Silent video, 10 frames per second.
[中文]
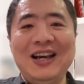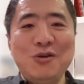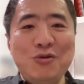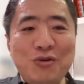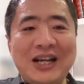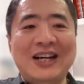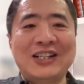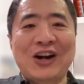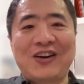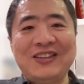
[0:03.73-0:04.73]
鱼这个
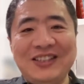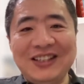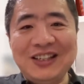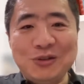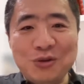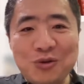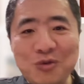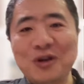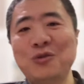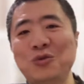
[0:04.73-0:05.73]
事儿，请你去
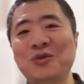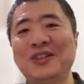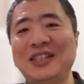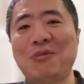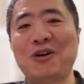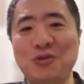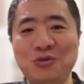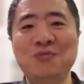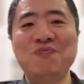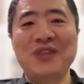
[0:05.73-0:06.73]
阅读这本
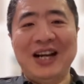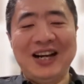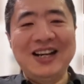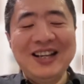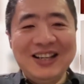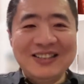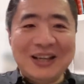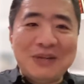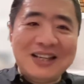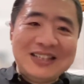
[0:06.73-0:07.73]
书啊。咱
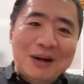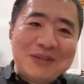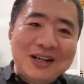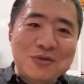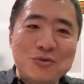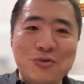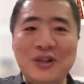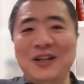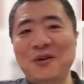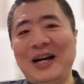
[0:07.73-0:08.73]
们来前面这个鱼
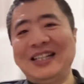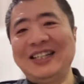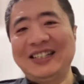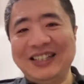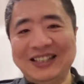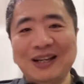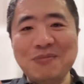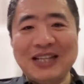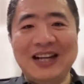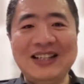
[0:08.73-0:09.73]
的，对吧？这个这个，咱们
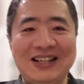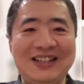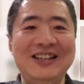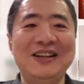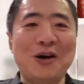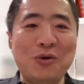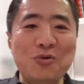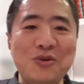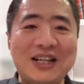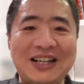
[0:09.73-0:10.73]
讲讲这个捞
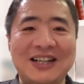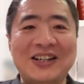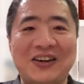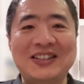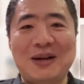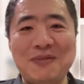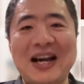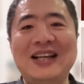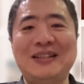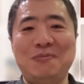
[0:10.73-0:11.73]
鱼的这个事儿，咱们
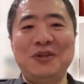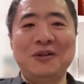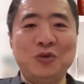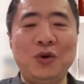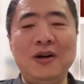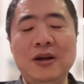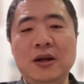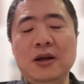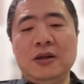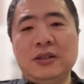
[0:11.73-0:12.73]
该怎么样做？
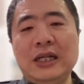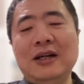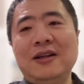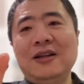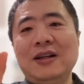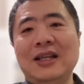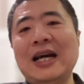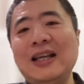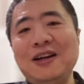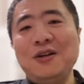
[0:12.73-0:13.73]
这个给大
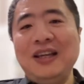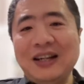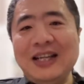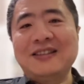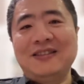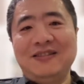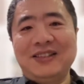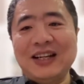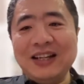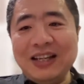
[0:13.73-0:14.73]
家一个一个例子，
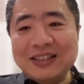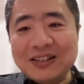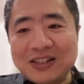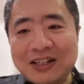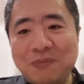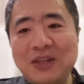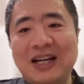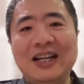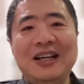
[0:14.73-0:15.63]
这个例子是什么呢？